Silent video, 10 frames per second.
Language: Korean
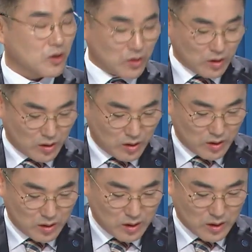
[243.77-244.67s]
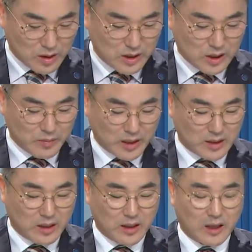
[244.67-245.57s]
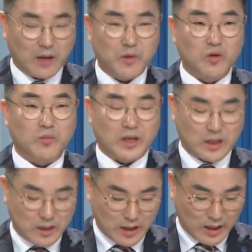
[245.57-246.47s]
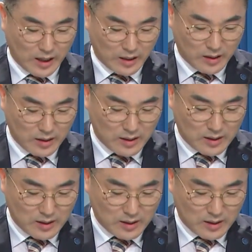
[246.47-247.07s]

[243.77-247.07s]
최초로 어, 지역 맹장과 대한민국 맹장들에 대한